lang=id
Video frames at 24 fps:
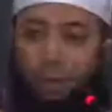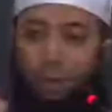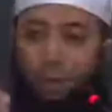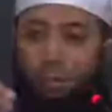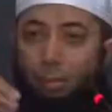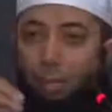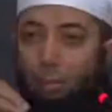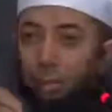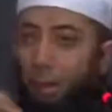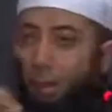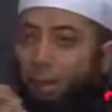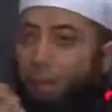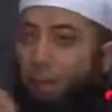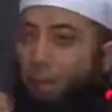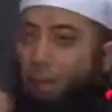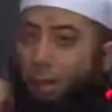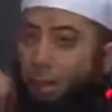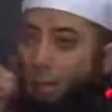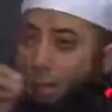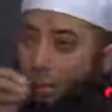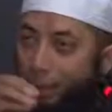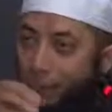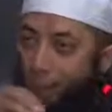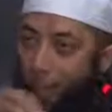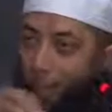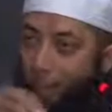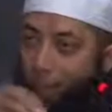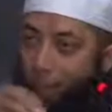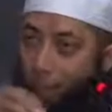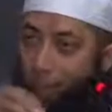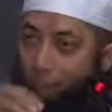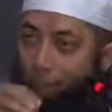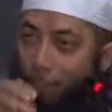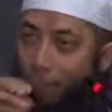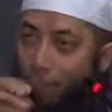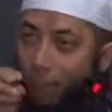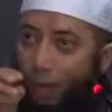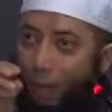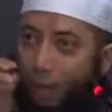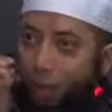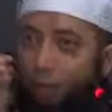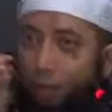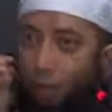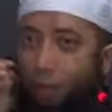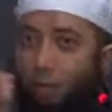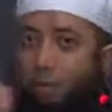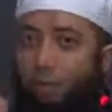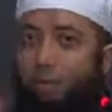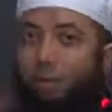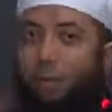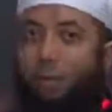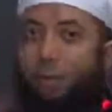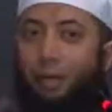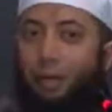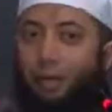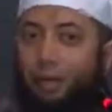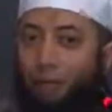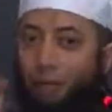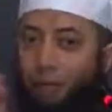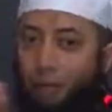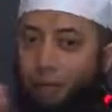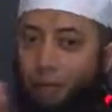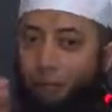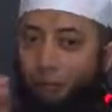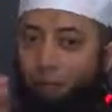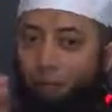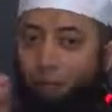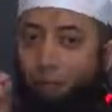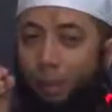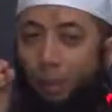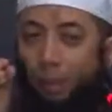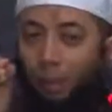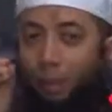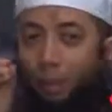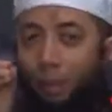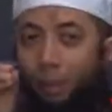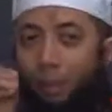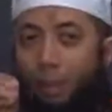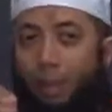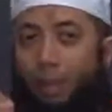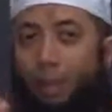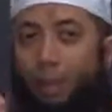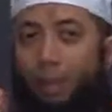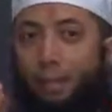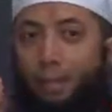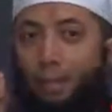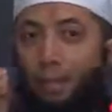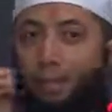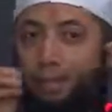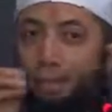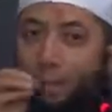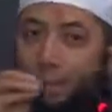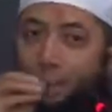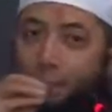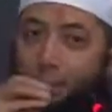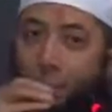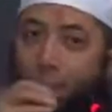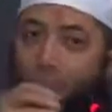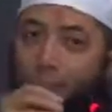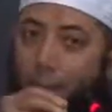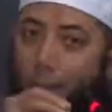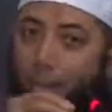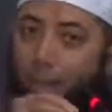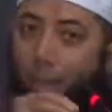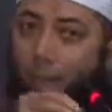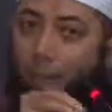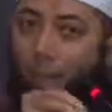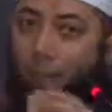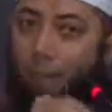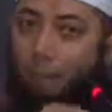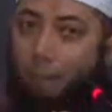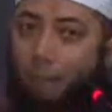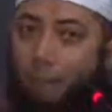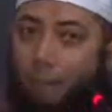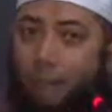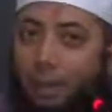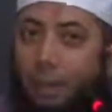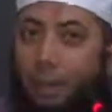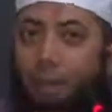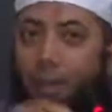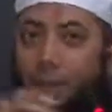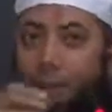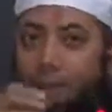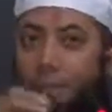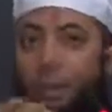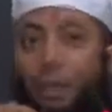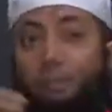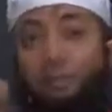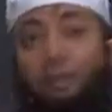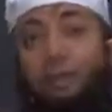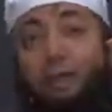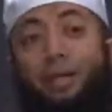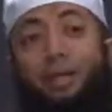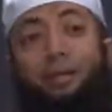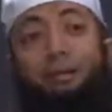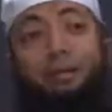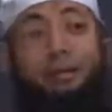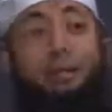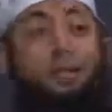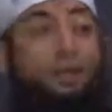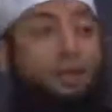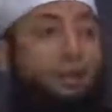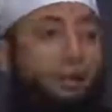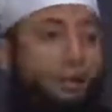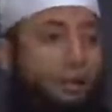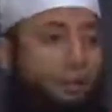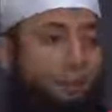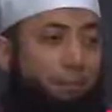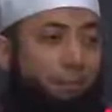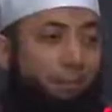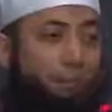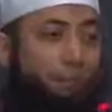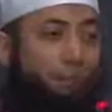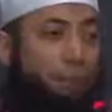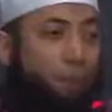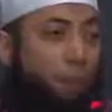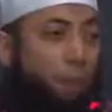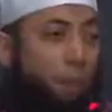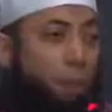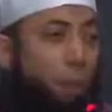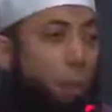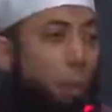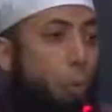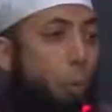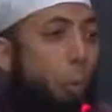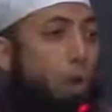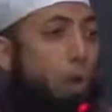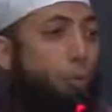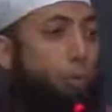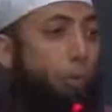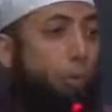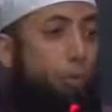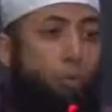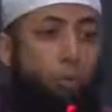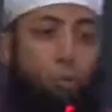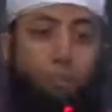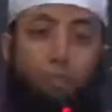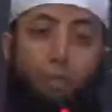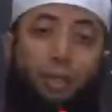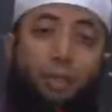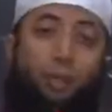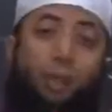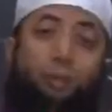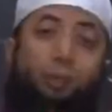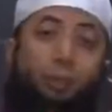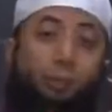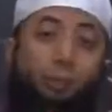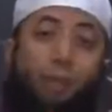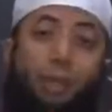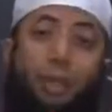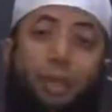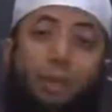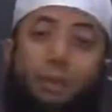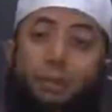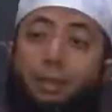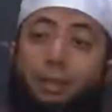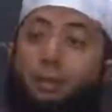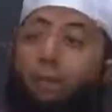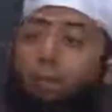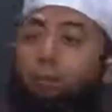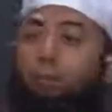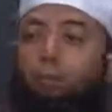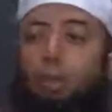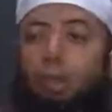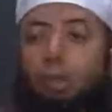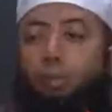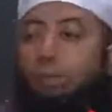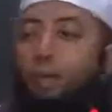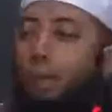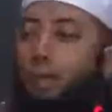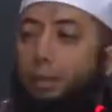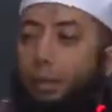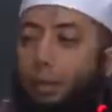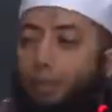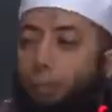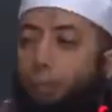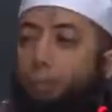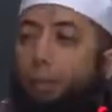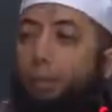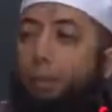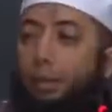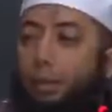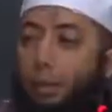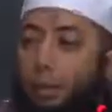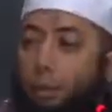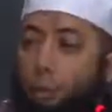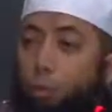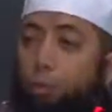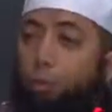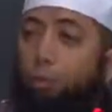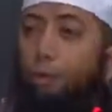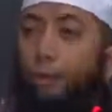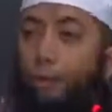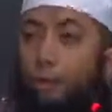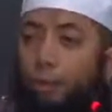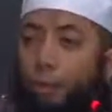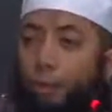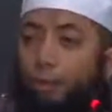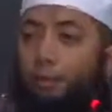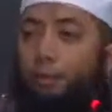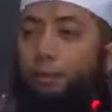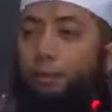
Imam Ahmad ada di Irak, Abu Hanifah ada di Irak, Imam Malik ada di Imam Malik ada di Madinah, Imam Syafi'i ada di Mesir. Waktu itu transportasi luar biasa rumitnya, susah.